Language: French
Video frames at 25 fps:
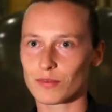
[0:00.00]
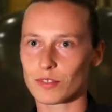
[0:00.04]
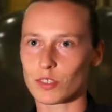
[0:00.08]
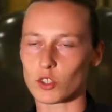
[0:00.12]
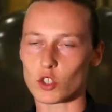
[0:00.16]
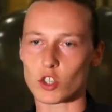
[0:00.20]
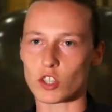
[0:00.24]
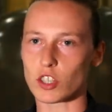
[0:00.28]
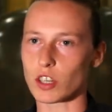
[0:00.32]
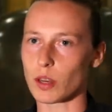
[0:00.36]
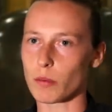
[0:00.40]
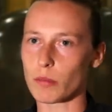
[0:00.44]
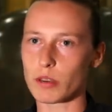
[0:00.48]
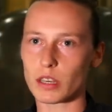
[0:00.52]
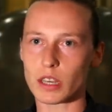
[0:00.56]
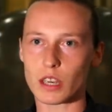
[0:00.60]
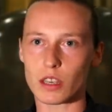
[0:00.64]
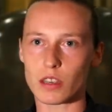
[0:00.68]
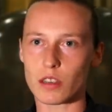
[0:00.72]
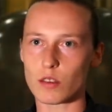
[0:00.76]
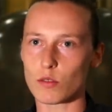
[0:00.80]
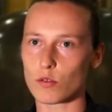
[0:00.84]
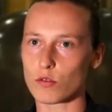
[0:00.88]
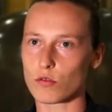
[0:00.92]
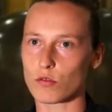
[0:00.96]
J'ai jamais
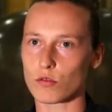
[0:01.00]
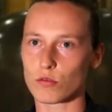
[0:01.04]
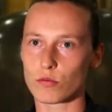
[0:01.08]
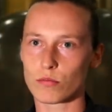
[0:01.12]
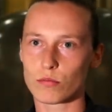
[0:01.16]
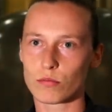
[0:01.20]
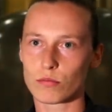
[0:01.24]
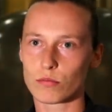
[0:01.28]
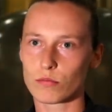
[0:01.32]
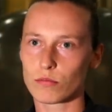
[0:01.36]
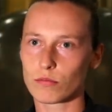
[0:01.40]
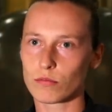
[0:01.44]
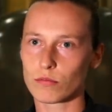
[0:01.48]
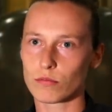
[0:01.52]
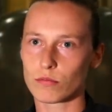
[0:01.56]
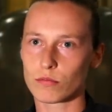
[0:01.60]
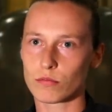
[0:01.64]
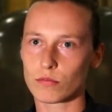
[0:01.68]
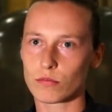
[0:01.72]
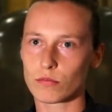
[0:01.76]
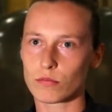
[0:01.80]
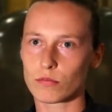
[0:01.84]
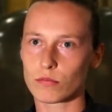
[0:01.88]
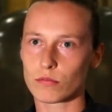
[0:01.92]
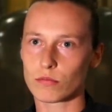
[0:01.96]
gagné au jeu.
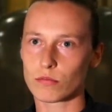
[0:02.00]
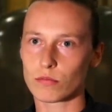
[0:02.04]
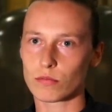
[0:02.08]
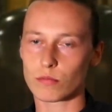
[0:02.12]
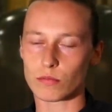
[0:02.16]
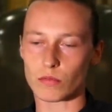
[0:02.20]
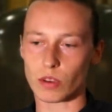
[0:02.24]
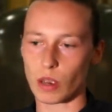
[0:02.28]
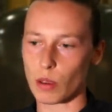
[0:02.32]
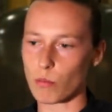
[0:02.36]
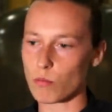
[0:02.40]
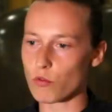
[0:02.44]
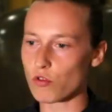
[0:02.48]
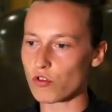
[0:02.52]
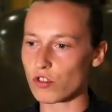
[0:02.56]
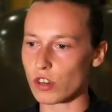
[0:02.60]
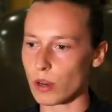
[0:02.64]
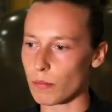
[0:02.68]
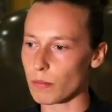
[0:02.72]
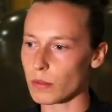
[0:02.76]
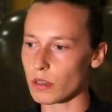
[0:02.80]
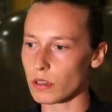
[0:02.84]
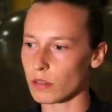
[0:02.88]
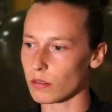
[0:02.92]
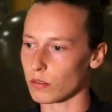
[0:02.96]
Vraiment
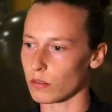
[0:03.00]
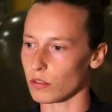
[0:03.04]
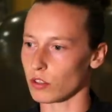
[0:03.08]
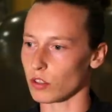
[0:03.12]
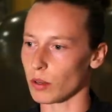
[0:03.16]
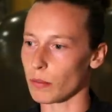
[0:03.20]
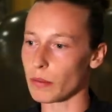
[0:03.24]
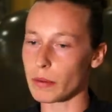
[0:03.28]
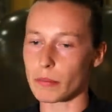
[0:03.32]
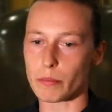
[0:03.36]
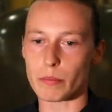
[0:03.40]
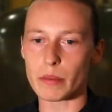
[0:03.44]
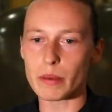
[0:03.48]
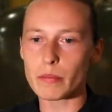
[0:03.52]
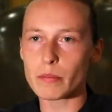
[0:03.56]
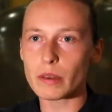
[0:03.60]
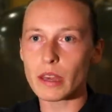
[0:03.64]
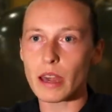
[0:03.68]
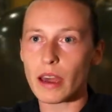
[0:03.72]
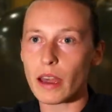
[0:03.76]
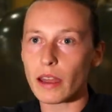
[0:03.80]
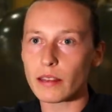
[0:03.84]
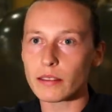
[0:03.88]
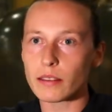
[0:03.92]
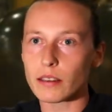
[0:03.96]
jamais. Même
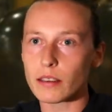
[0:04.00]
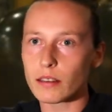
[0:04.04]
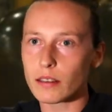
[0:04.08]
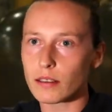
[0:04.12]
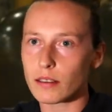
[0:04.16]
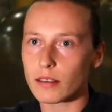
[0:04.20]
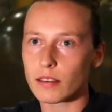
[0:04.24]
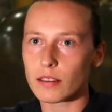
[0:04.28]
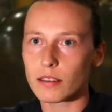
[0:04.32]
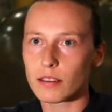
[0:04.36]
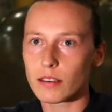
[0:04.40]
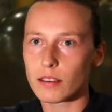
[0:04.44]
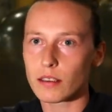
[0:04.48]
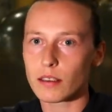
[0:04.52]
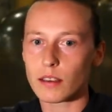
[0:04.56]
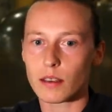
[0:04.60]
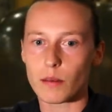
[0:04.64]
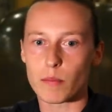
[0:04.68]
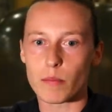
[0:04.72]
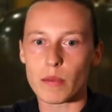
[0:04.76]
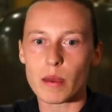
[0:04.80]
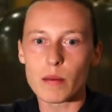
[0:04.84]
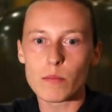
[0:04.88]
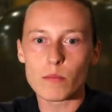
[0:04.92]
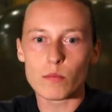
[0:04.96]
gratté.
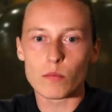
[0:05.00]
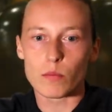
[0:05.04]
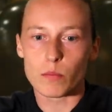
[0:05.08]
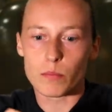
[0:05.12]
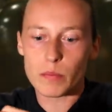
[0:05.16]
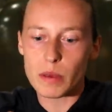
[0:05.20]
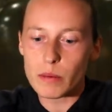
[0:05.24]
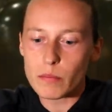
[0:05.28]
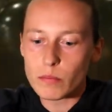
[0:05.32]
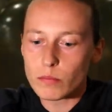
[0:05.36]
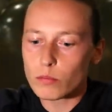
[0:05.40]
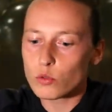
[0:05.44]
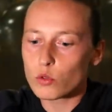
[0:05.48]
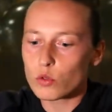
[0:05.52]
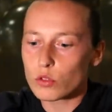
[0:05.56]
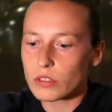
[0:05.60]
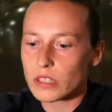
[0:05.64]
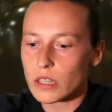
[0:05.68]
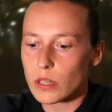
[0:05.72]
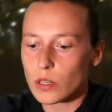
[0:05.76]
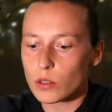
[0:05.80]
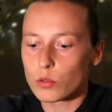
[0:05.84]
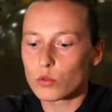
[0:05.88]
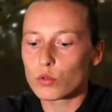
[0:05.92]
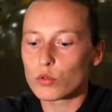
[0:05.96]
Même, même tu
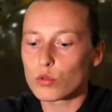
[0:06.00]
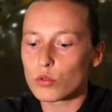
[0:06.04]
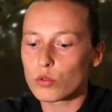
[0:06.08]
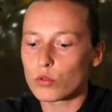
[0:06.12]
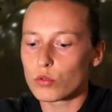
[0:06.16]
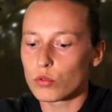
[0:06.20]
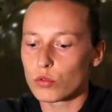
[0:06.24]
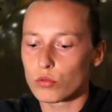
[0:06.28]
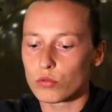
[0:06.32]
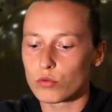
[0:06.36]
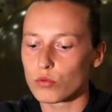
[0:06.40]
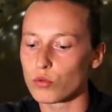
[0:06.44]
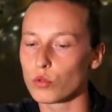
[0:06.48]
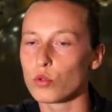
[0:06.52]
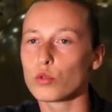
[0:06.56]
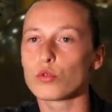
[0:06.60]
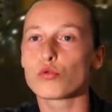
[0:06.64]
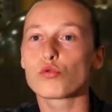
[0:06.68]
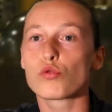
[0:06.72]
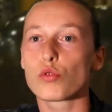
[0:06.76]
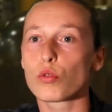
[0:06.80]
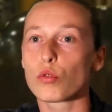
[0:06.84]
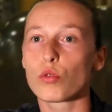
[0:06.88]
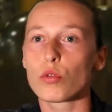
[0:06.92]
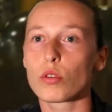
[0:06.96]
sais, les trucs de
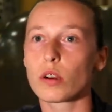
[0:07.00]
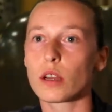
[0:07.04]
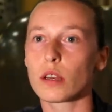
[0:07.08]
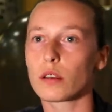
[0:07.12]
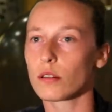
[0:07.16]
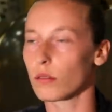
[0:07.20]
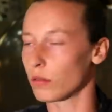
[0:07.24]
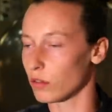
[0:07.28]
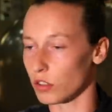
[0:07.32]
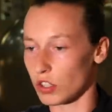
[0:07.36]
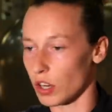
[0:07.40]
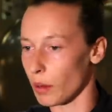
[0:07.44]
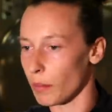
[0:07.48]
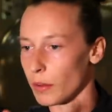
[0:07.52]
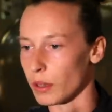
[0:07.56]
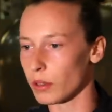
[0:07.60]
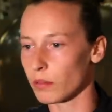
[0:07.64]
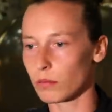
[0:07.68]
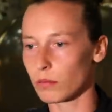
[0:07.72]
2 euros là, jamais.